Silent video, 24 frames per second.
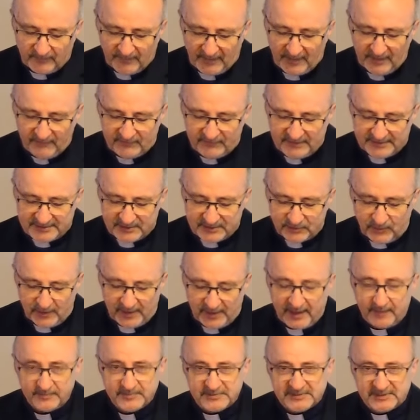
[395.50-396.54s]
W języku
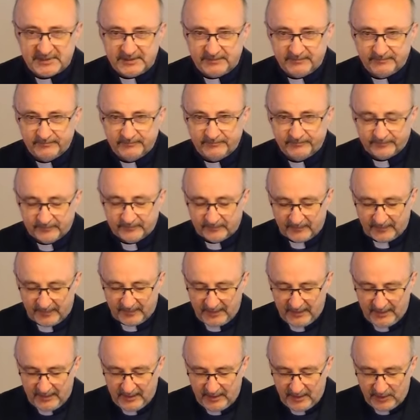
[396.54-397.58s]
arabskim
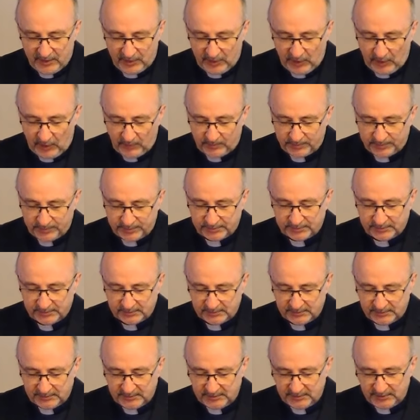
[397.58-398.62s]
Hiob,
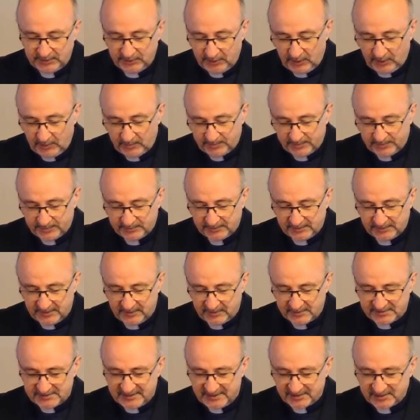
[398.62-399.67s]
Job
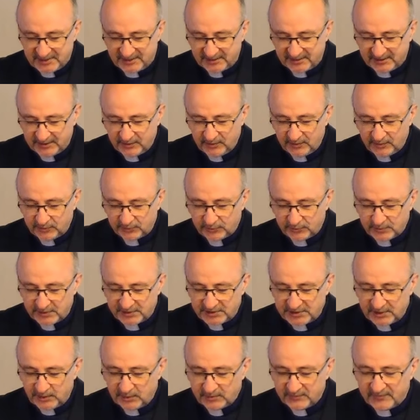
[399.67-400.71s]
oznacza tego, który
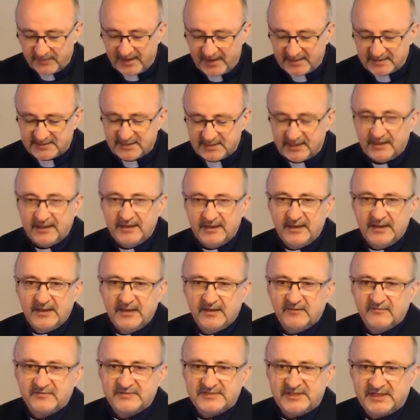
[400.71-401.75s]
się odwraca
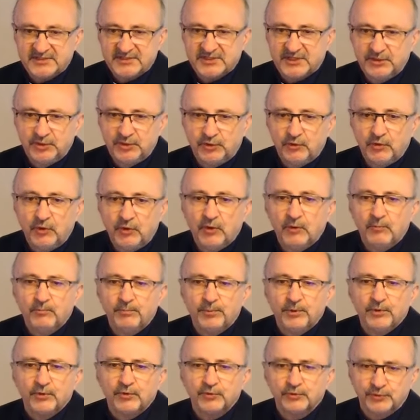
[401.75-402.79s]
w znaczeniu
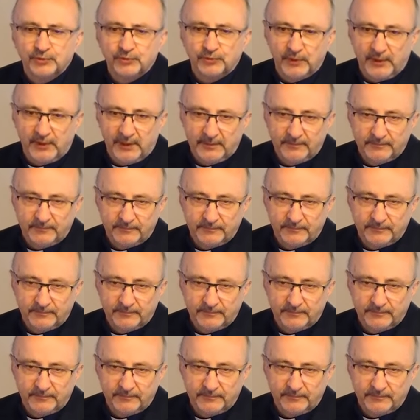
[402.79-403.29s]
pokutuje.